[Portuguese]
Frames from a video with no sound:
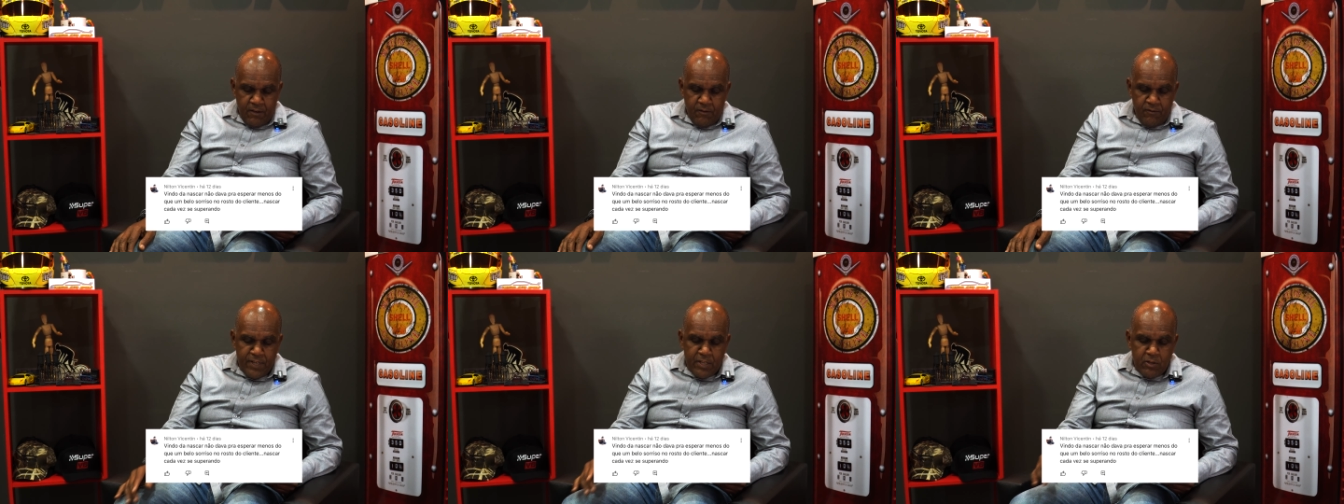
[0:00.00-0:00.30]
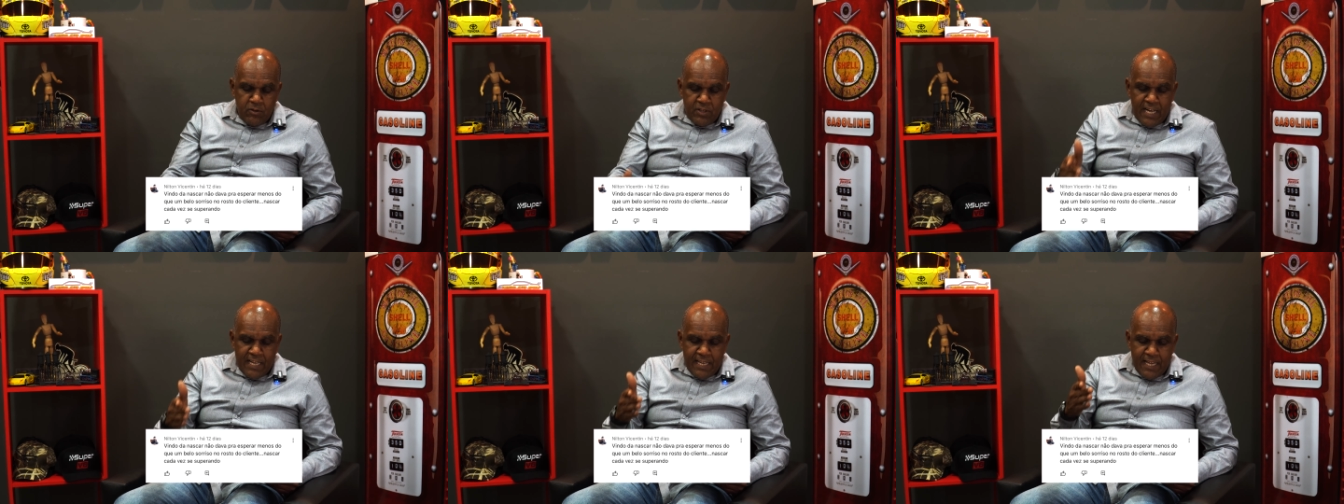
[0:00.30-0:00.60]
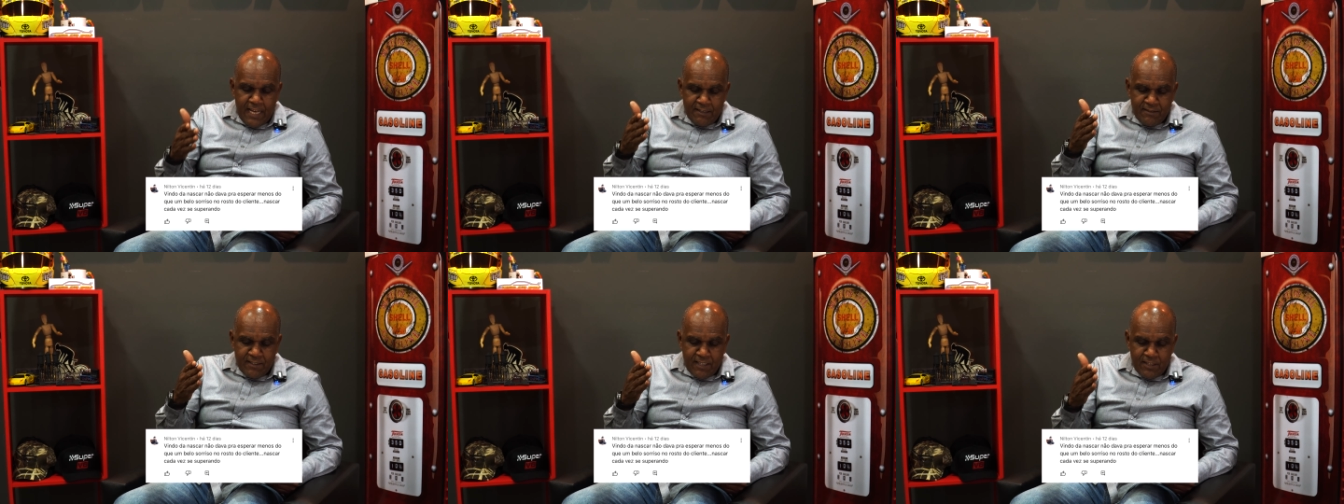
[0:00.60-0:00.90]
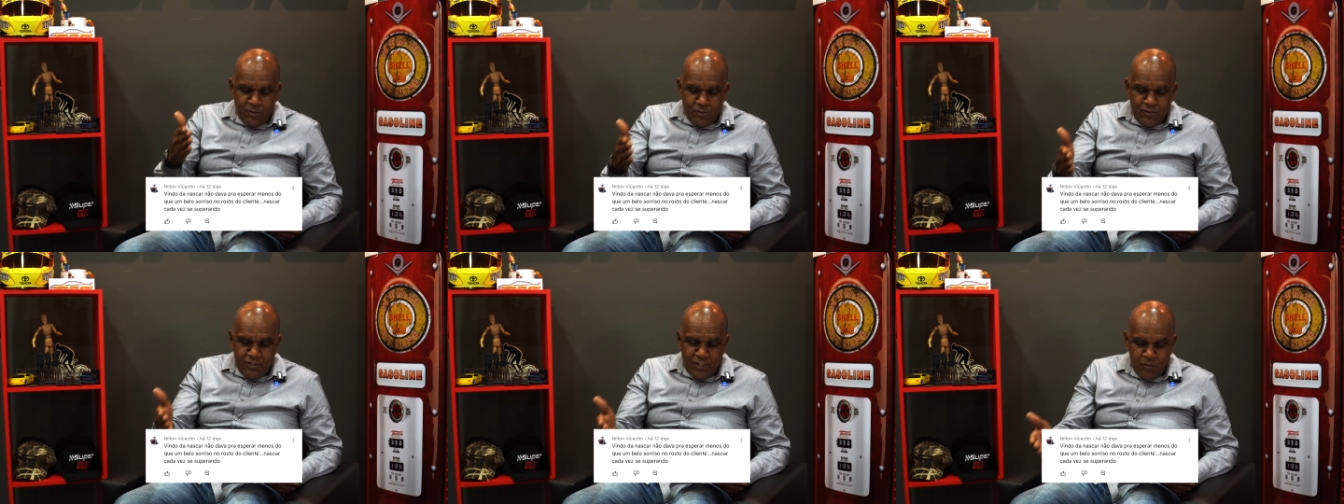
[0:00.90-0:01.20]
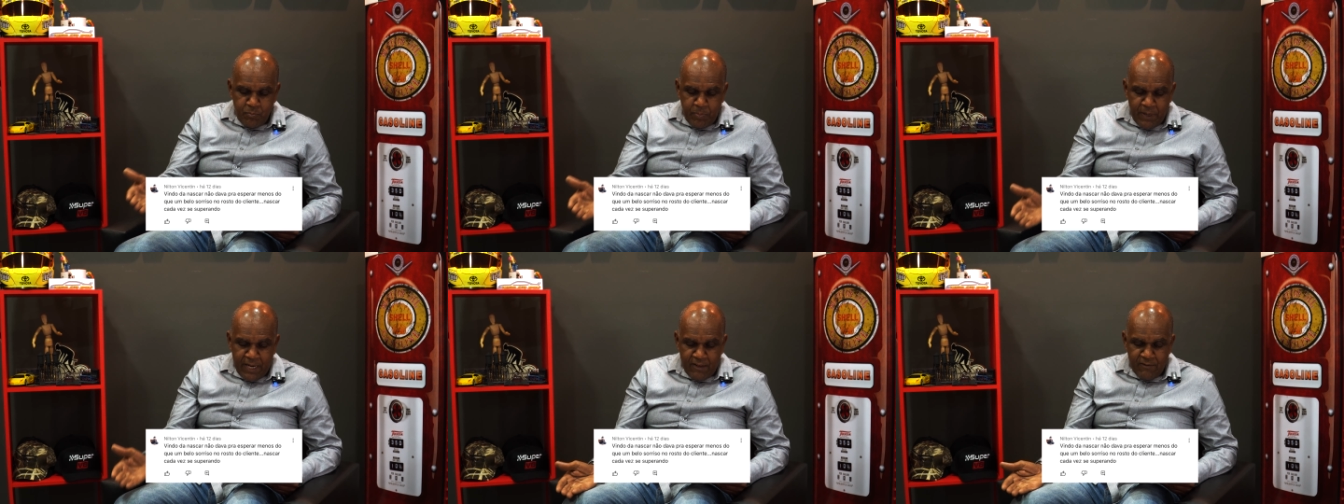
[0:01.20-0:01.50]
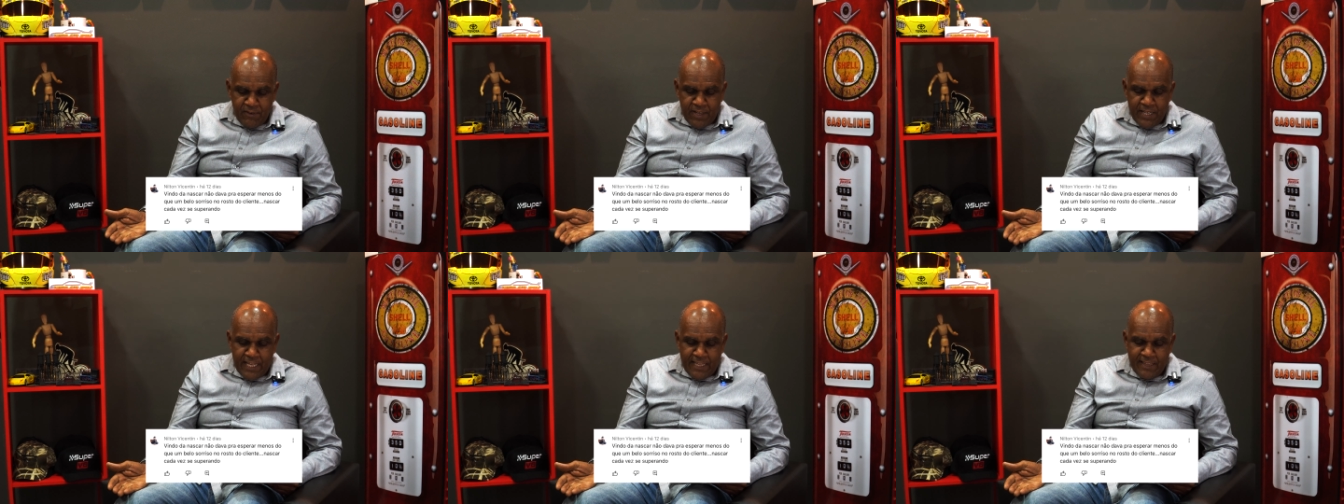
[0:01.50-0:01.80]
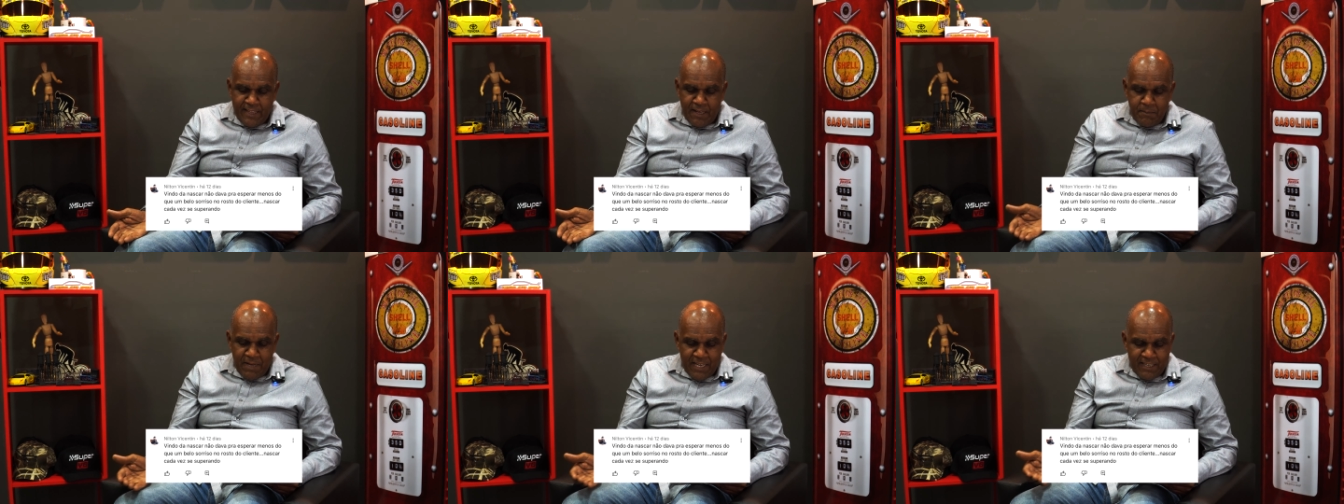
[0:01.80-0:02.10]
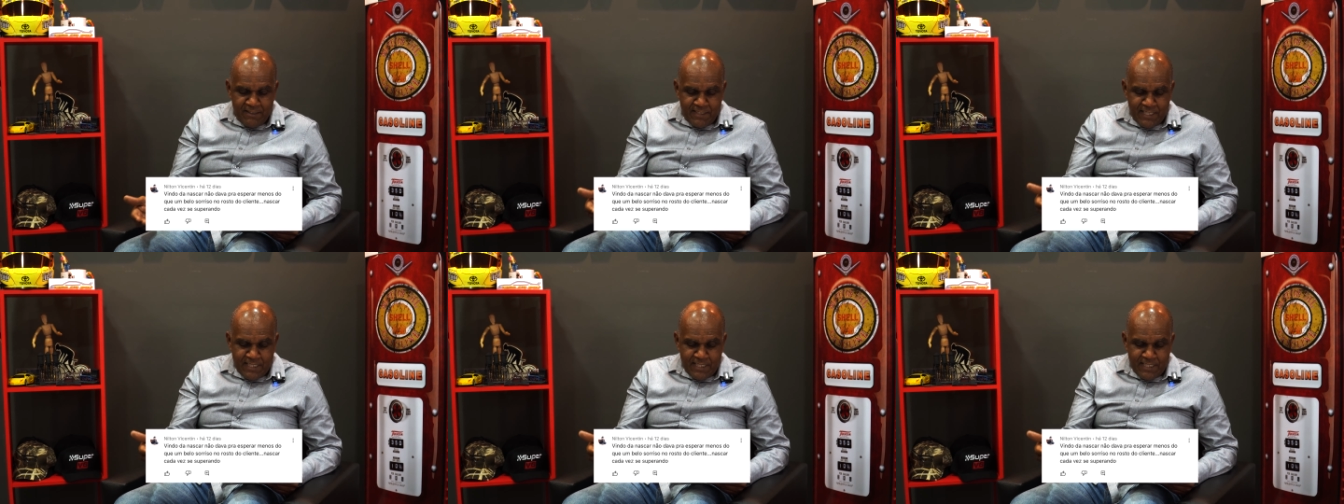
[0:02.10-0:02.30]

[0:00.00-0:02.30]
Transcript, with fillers: Vindo da Nasca, não se esperava nada mais,